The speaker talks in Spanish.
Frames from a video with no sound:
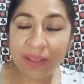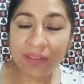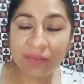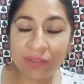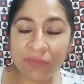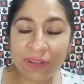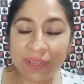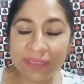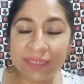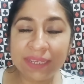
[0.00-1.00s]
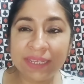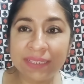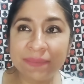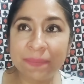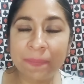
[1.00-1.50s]
Es una fragancia
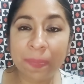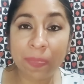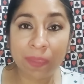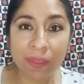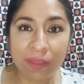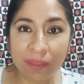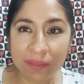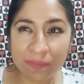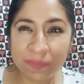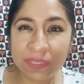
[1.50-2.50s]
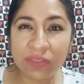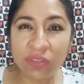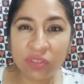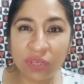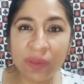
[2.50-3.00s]
que
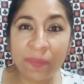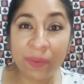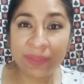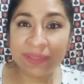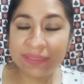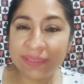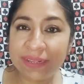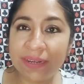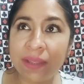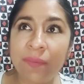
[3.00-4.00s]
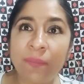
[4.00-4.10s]
siento yo que puede ser